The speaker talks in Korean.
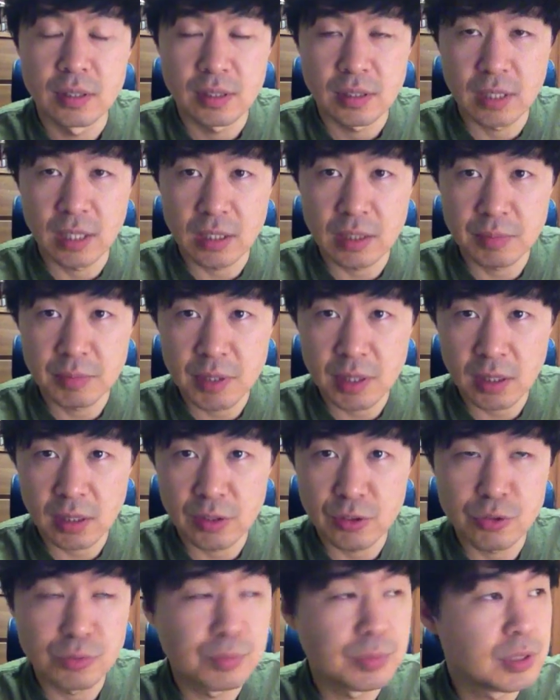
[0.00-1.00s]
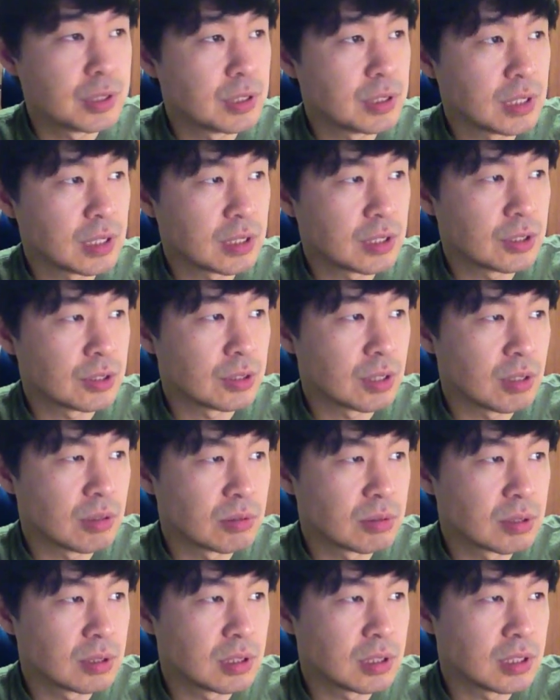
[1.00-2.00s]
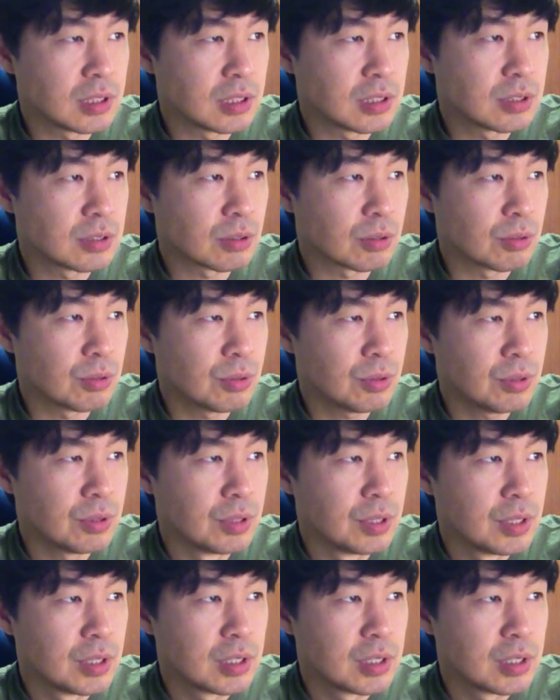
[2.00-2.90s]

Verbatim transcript: 야심차게 준비했던 내용들이 있었고